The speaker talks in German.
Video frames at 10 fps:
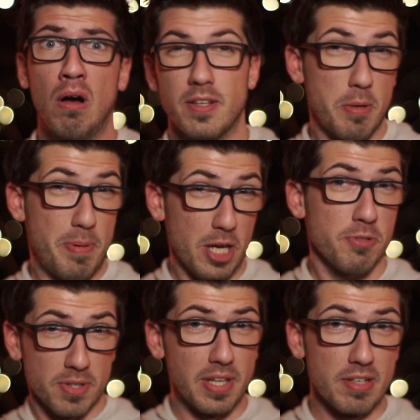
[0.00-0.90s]
Und der
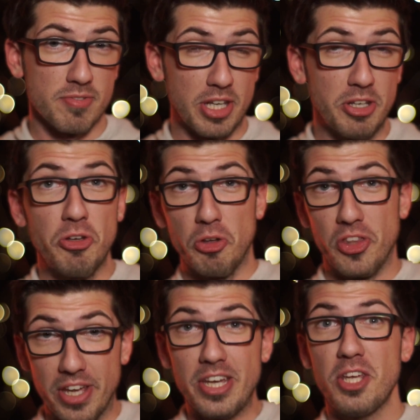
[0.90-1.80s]
Pash von Dickes Ding,
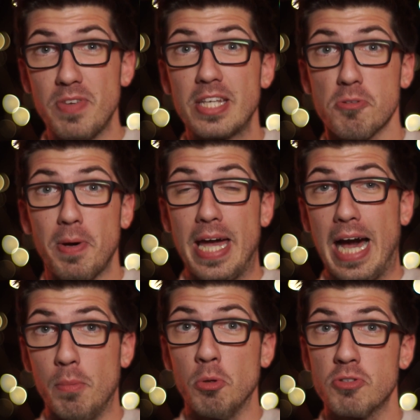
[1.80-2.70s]
ich, wir zwei
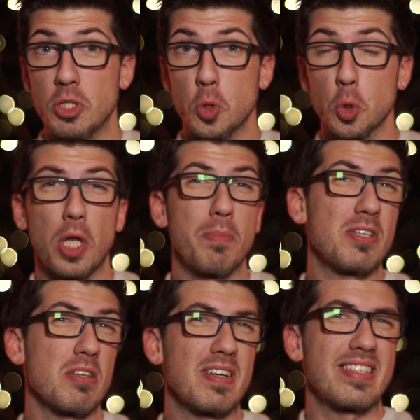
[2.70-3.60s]
haben uns dazu schon ein
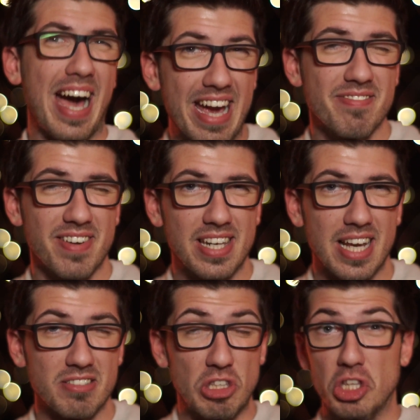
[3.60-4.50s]
bisschen was einfallen
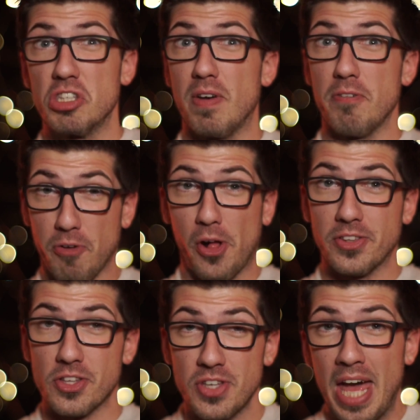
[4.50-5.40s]
lassen. Und zwar
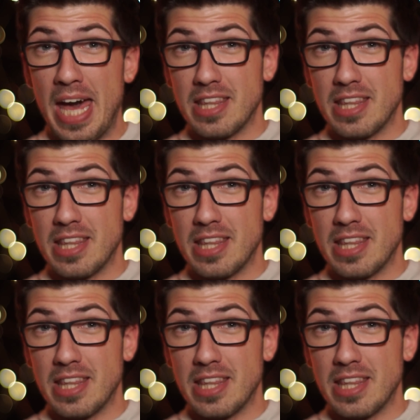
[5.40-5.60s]
folgendes.